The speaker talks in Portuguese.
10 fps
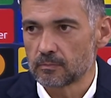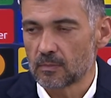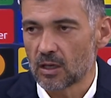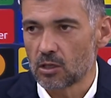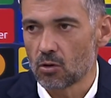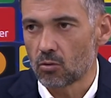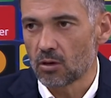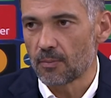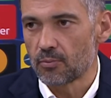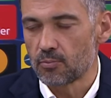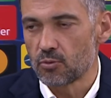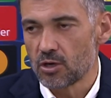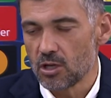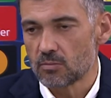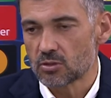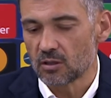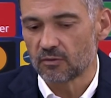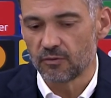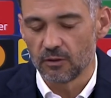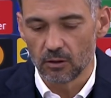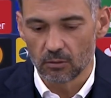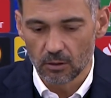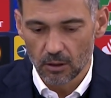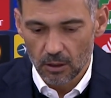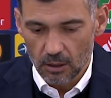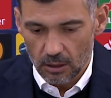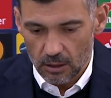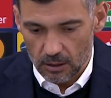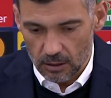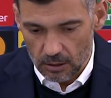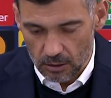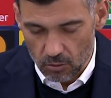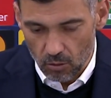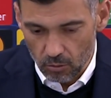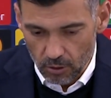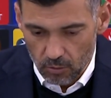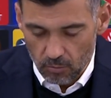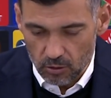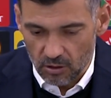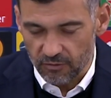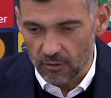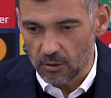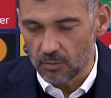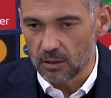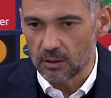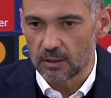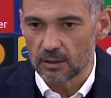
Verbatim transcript: aqui ao colapso poderíamos ter definido eh, e concluído de uma outra forma,